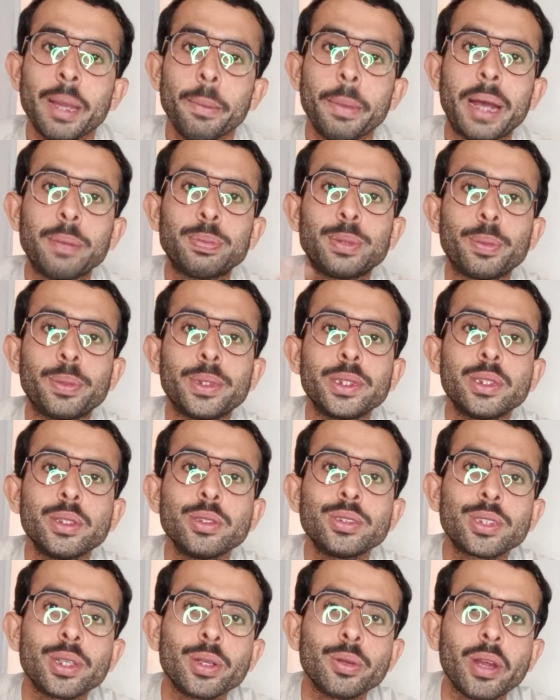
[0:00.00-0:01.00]
मैं आप सबको
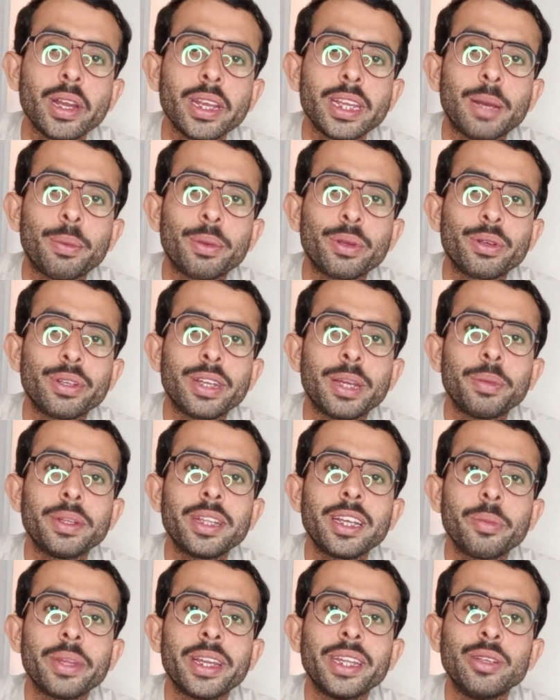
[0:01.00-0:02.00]
रिक्वेस्ट करूँगा कि आप लोगों ने अभी
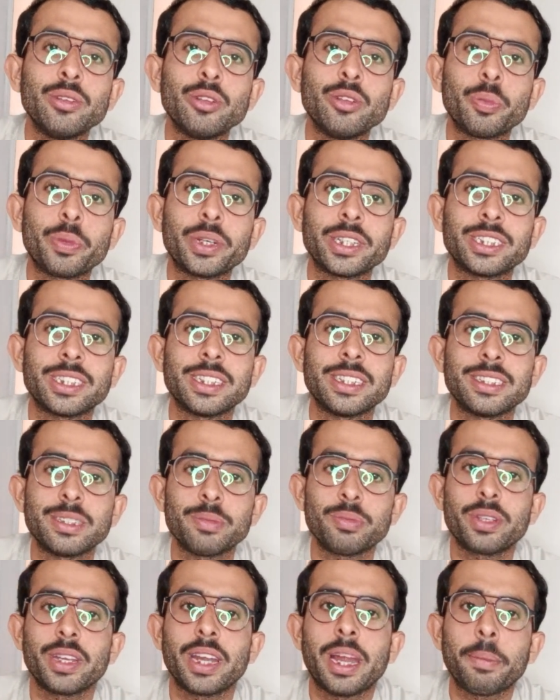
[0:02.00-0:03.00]
तक मेरा यूट्यूब का चैनल
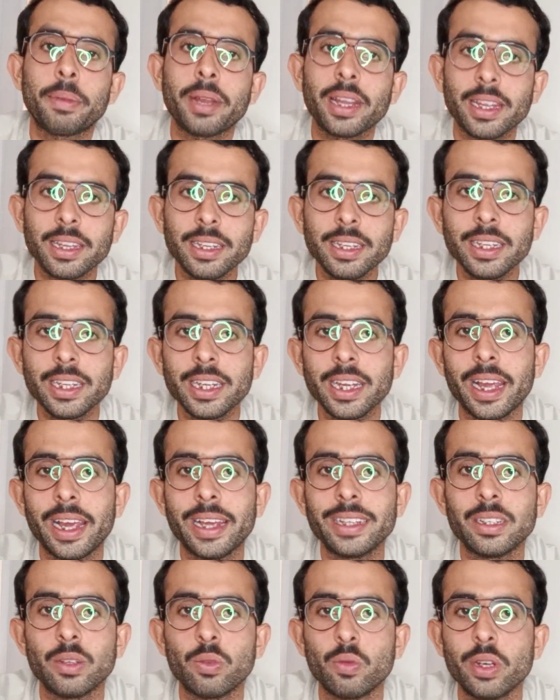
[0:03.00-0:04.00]
सब्सक्राइब नहीं
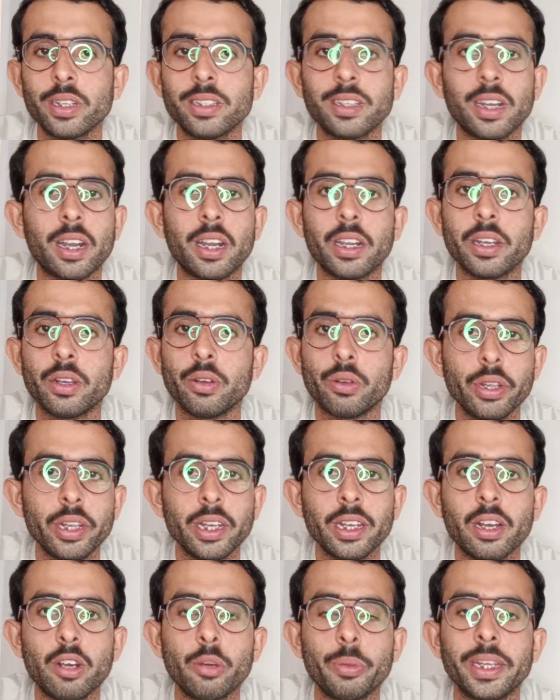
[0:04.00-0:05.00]
किया है देन व्हाट आर यू
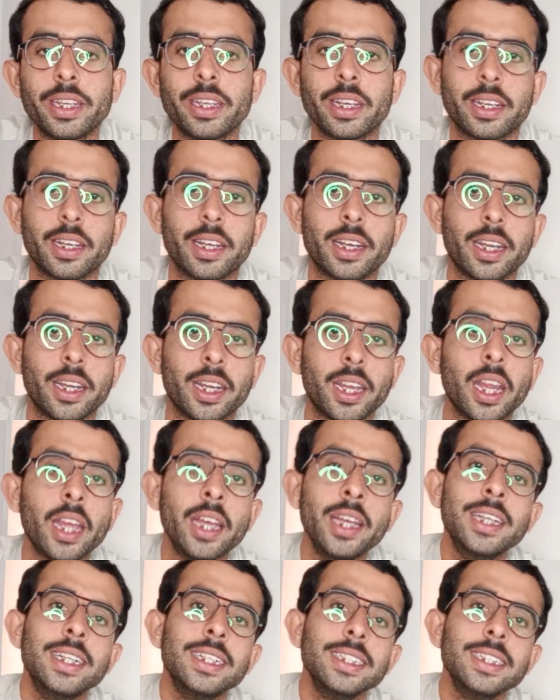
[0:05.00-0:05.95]
डूइंग नाउ भाई क्या कर रहे हैं